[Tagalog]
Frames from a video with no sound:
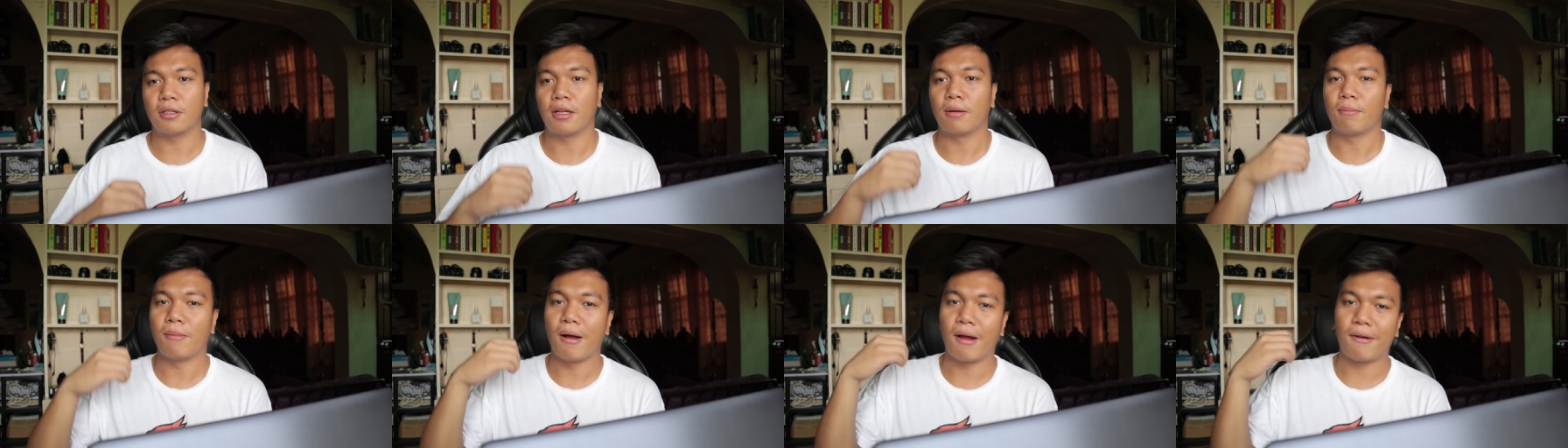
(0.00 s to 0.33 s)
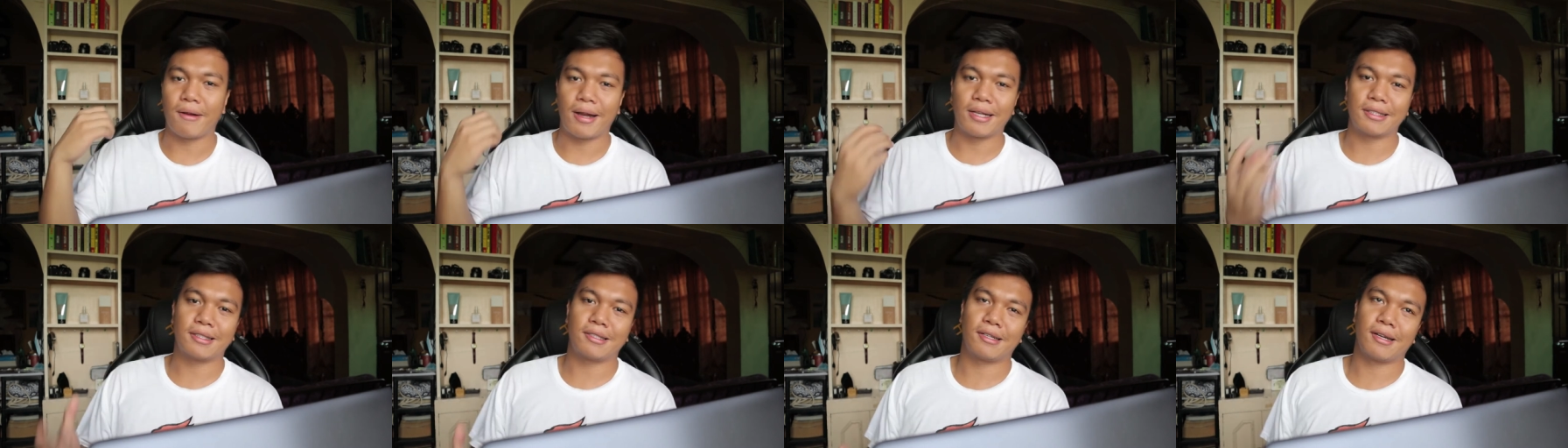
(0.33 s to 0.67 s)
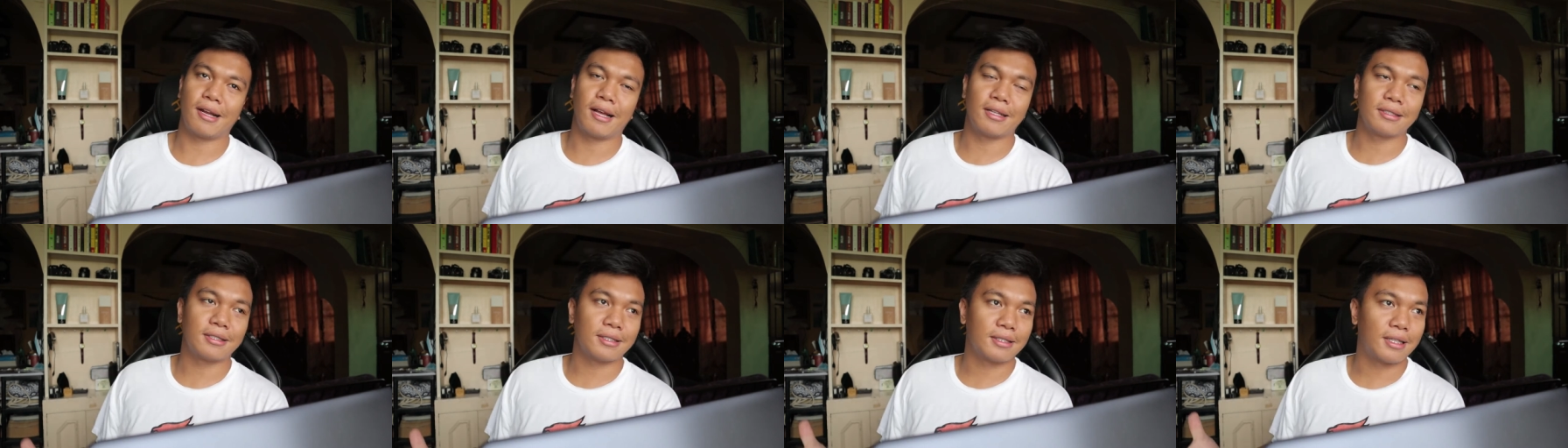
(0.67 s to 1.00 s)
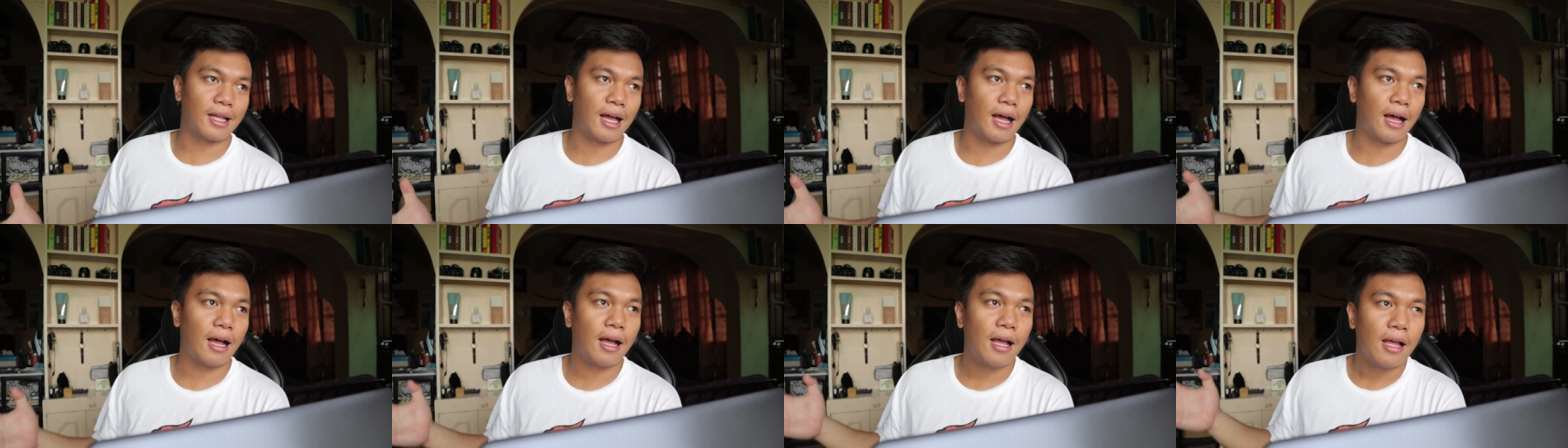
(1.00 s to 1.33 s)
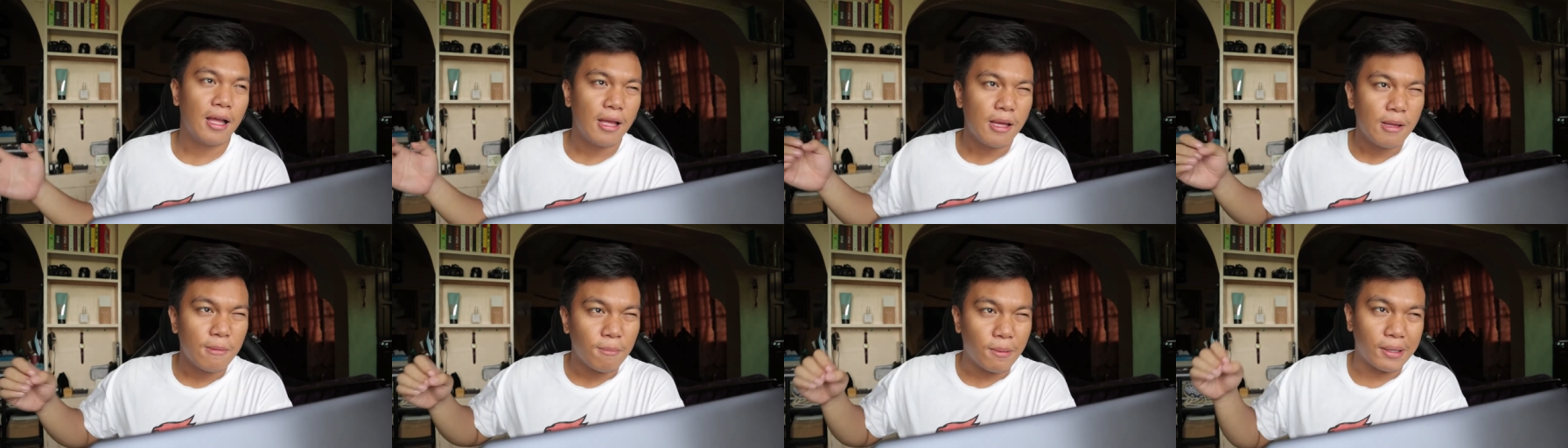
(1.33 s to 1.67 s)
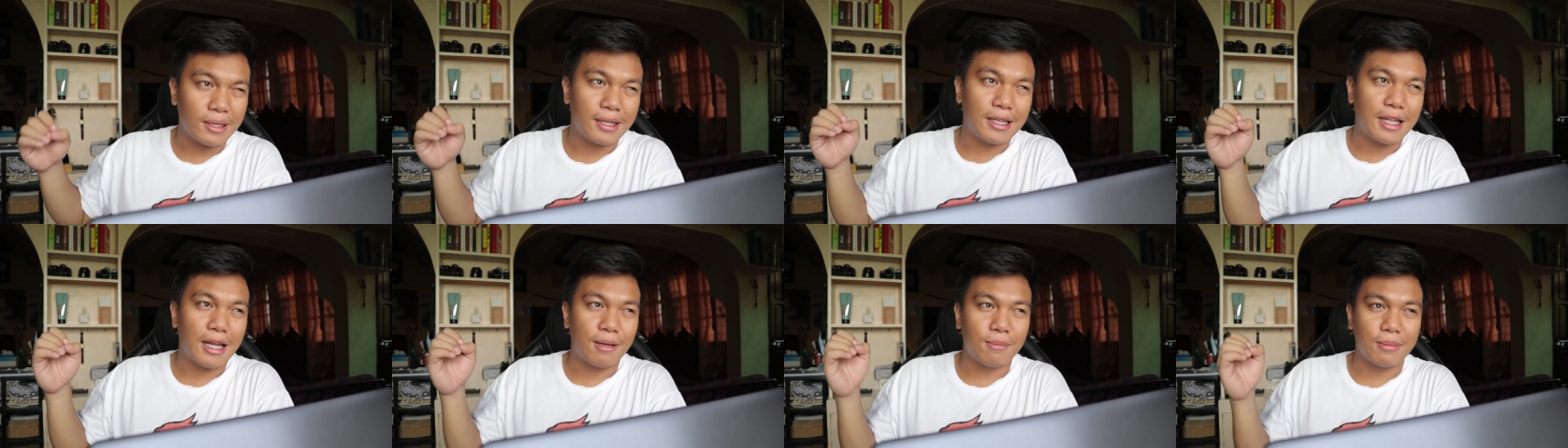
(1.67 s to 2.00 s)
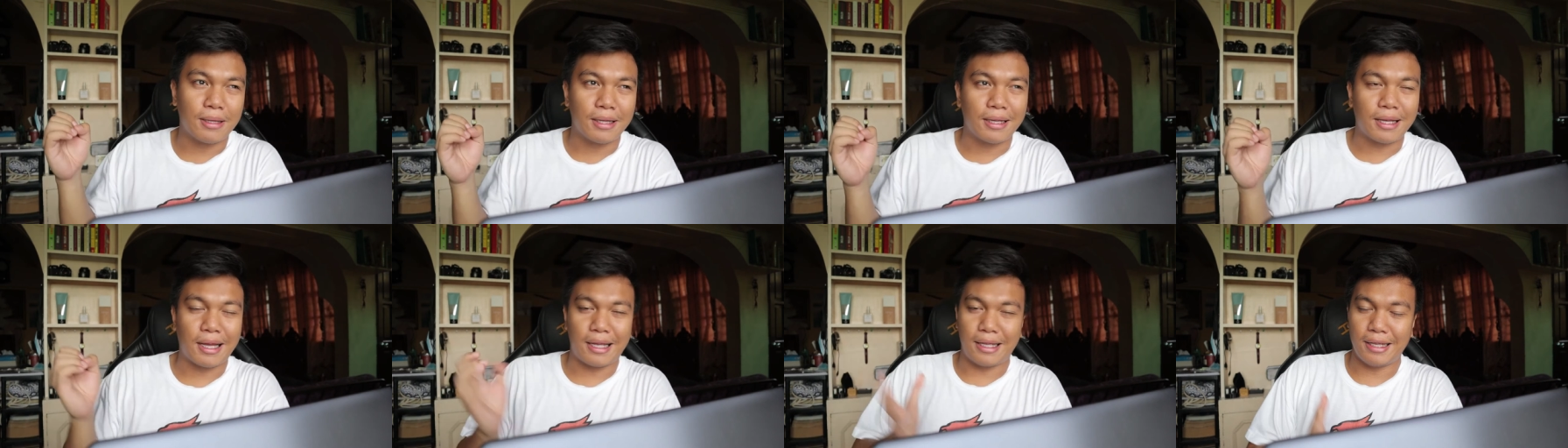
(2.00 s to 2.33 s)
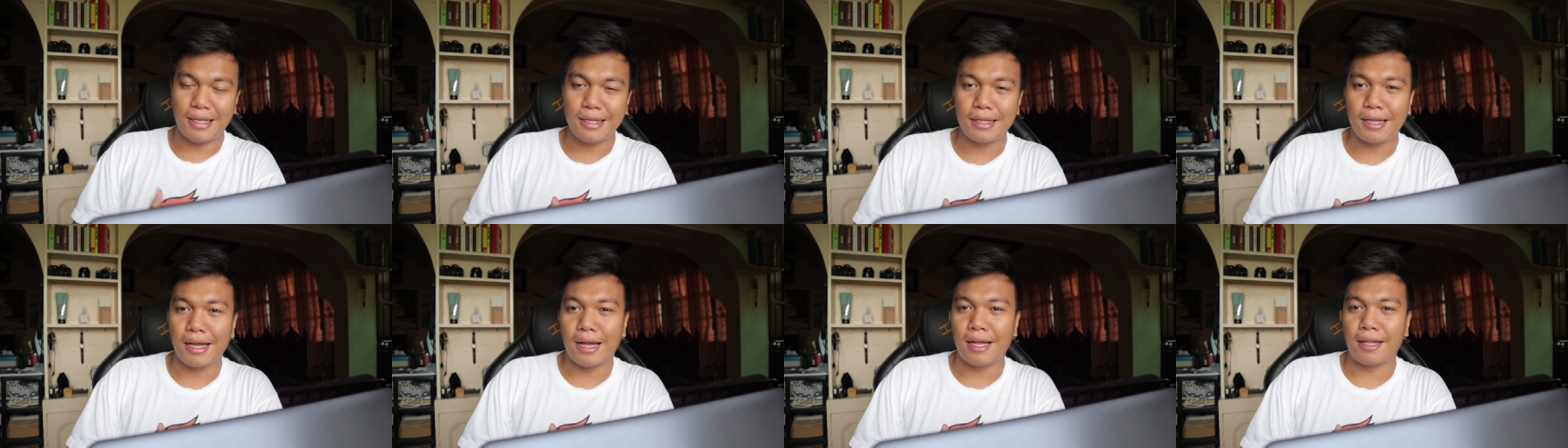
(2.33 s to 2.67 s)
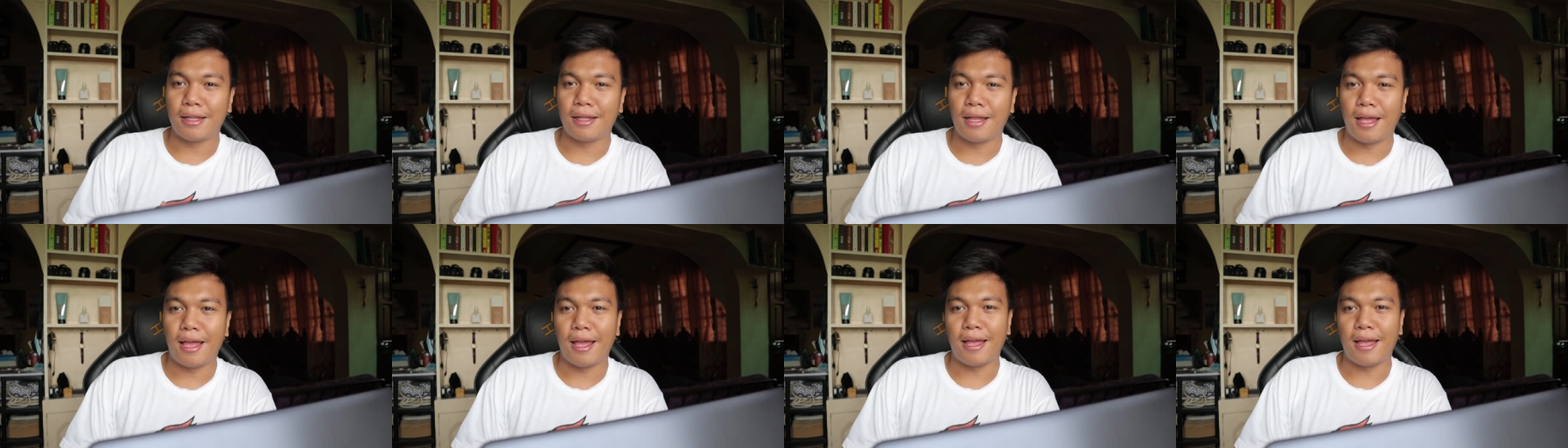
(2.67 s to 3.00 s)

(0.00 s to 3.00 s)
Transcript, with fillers: ng mga restaurants na pwede namin kainan